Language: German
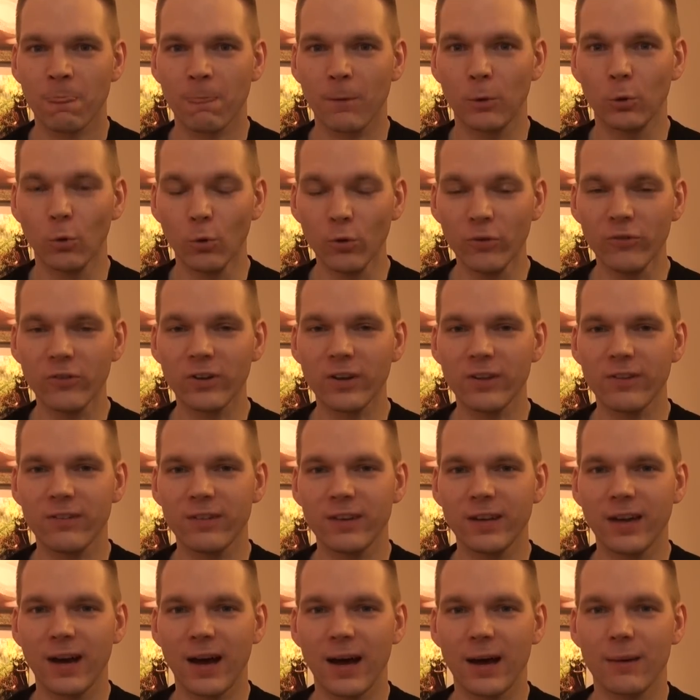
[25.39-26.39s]
Und unseren
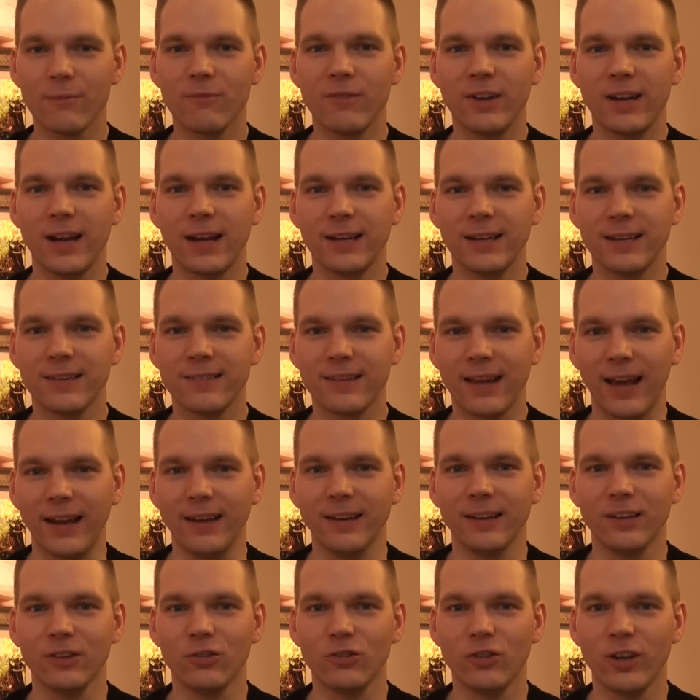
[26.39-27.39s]
Sieger haben wir dann ins
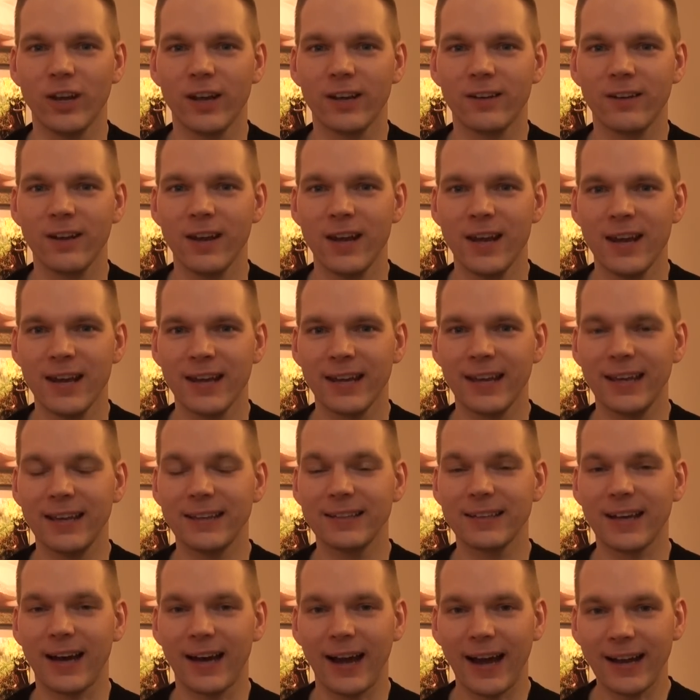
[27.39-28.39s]
Rennen geschickt
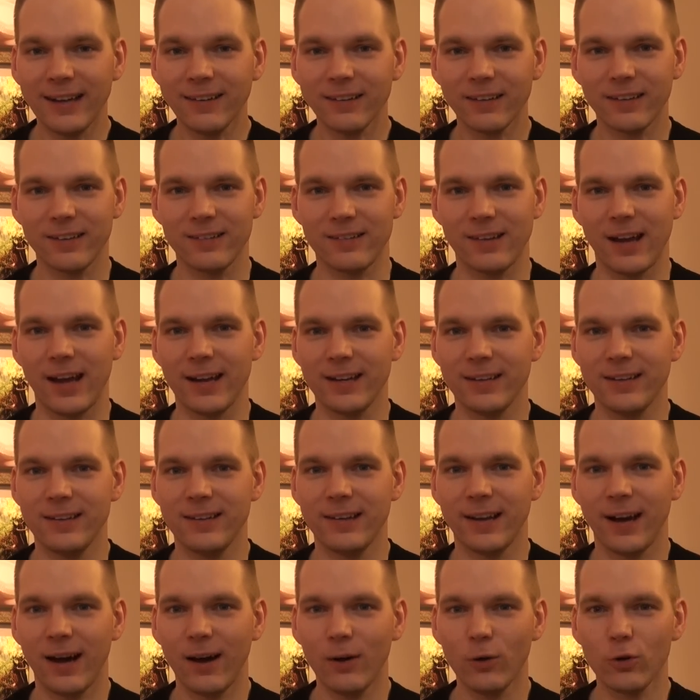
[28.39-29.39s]
gegen drei andere Seiten,
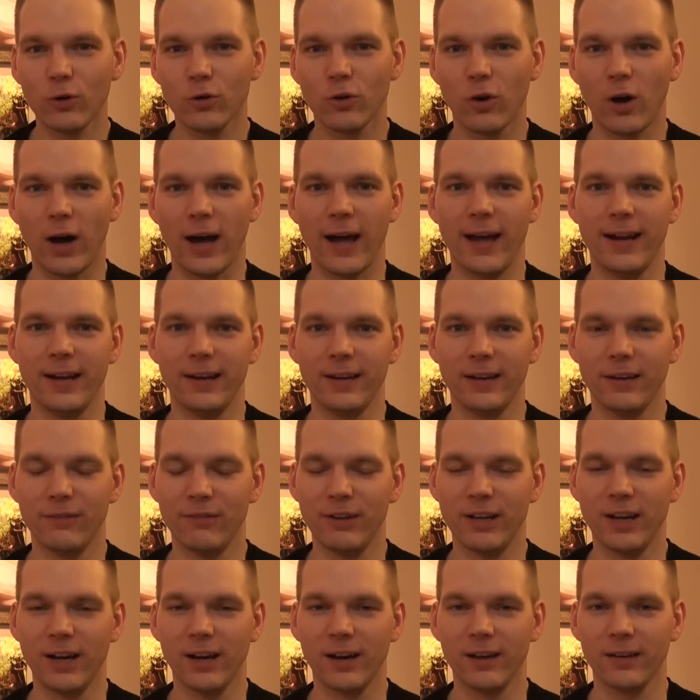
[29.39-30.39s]
die auch noch einen
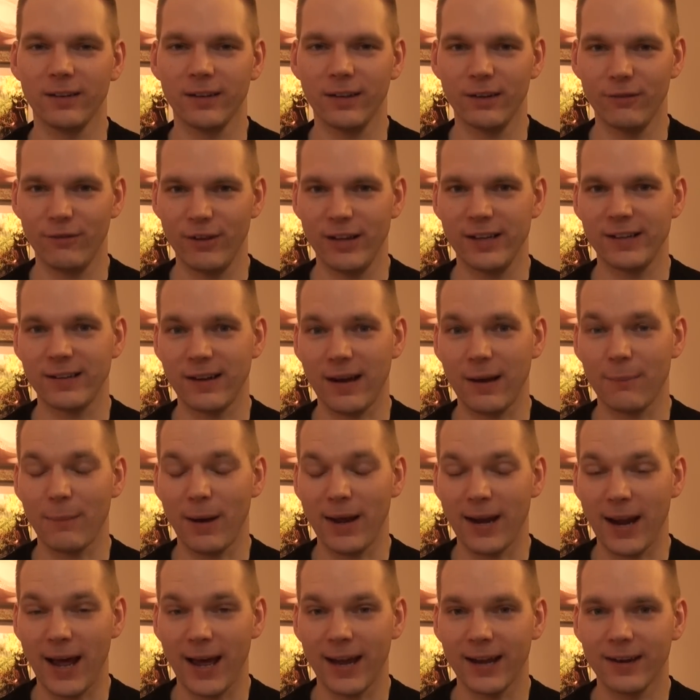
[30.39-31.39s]
Gewinner gewählt haben,
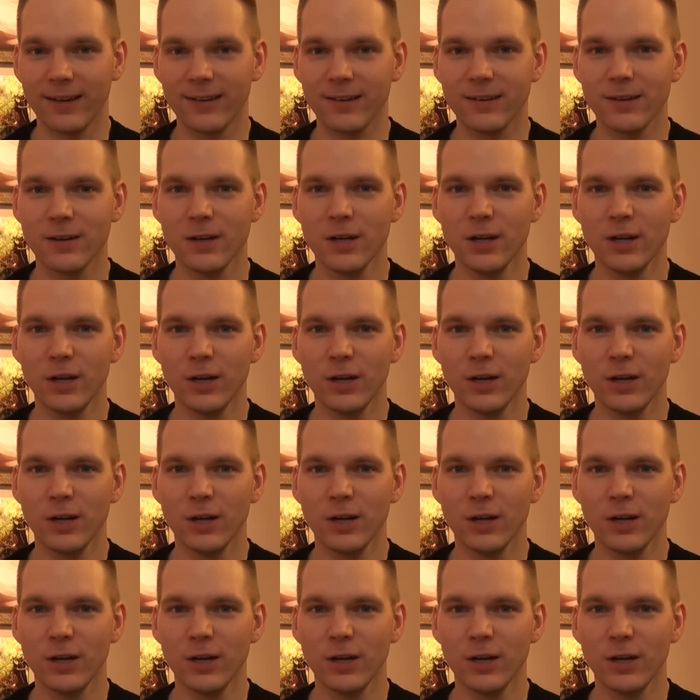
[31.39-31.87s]
einen eigenen.